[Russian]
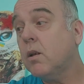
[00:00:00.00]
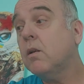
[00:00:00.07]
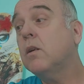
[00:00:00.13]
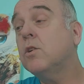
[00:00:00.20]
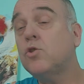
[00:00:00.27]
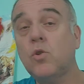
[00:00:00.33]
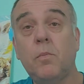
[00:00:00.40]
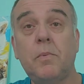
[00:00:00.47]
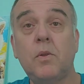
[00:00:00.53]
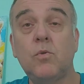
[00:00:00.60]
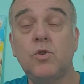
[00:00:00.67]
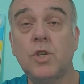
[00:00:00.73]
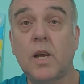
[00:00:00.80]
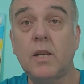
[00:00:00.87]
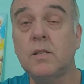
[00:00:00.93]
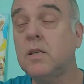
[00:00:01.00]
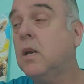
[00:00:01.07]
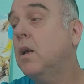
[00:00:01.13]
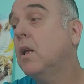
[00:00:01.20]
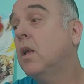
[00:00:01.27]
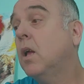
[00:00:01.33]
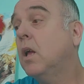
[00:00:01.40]
И что получается?
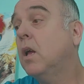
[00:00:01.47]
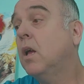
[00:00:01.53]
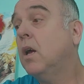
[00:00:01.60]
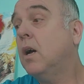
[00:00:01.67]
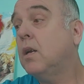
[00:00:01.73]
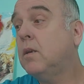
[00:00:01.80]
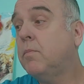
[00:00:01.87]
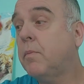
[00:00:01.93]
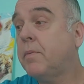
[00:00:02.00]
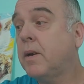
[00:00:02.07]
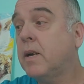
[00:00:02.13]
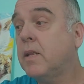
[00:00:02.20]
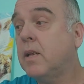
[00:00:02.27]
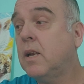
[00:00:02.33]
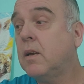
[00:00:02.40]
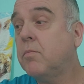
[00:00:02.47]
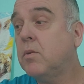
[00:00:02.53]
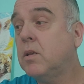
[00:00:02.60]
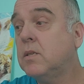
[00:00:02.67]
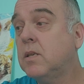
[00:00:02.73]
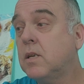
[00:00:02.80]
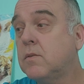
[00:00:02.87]
Они поприходили к
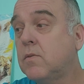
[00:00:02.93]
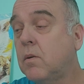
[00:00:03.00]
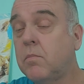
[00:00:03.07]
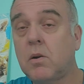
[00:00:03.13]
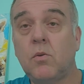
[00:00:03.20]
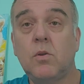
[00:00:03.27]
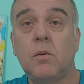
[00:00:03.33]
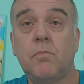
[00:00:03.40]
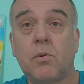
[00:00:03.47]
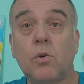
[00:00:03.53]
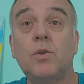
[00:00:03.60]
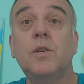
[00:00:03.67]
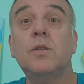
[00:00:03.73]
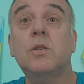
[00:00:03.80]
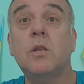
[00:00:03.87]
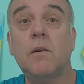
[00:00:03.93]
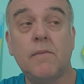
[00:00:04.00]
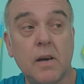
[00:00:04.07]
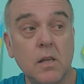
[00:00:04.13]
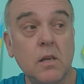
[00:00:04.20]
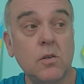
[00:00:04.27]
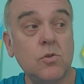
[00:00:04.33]
Министерству обороны
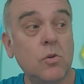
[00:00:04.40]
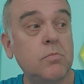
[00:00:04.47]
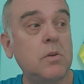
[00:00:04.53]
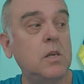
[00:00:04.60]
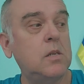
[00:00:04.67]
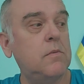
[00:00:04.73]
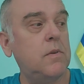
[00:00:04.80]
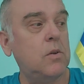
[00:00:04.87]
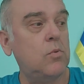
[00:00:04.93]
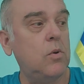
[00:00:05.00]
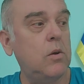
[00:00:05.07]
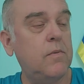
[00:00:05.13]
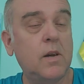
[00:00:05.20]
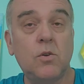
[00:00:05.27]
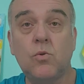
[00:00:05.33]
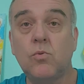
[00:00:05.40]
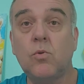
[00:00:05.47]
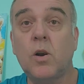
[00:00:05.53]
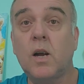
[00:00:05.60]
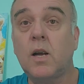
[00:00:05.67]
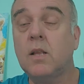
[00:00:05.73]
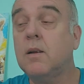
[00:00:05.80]
протестовать, чтобы, значит, вернули Ваньку
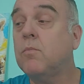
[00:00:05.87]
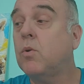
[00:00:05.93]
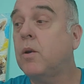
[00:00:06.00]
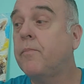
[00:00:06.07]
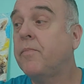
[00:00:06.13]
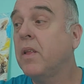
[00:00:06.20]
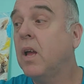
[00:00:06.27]
дурака домой.